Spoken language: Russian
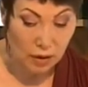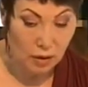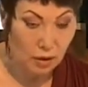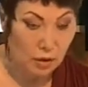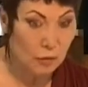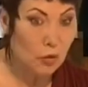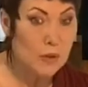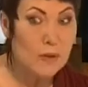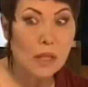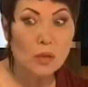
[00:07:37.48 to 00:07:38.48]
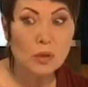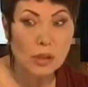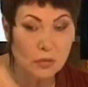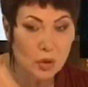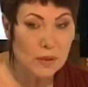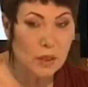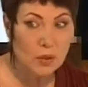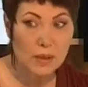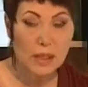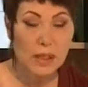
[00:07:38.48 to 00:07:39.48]
э, его знают, его
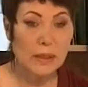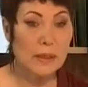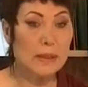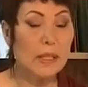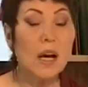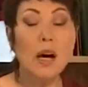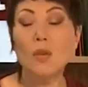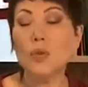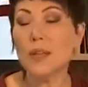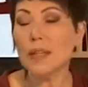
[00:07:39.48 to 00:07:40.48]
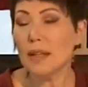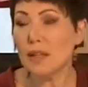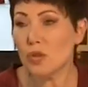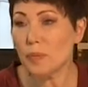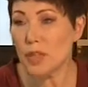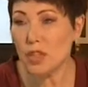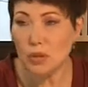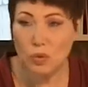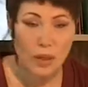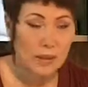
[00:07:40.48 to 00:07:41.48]
знают за границей. У них огромное
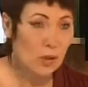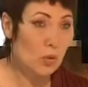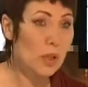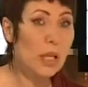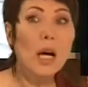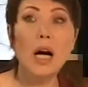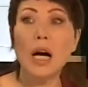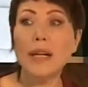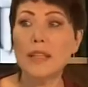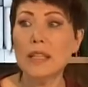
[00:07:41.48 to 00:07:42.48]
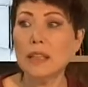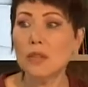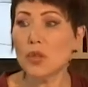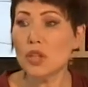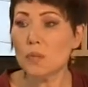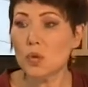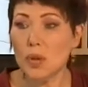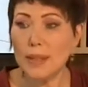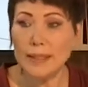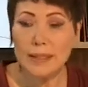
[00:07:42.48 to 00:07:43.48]
число гастролей. Они очень
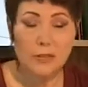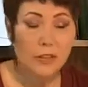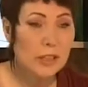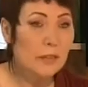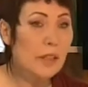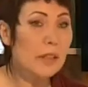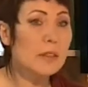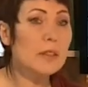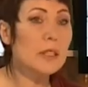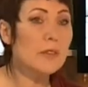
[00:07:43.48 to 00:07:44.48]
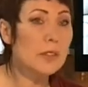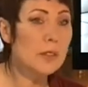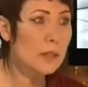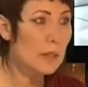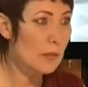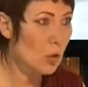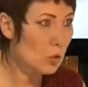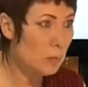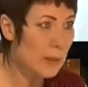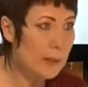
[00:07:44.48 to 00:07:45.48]
много есть на фестивале, где всегда
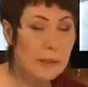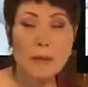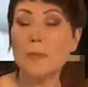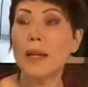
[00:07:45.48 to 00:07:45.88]
срывают призы.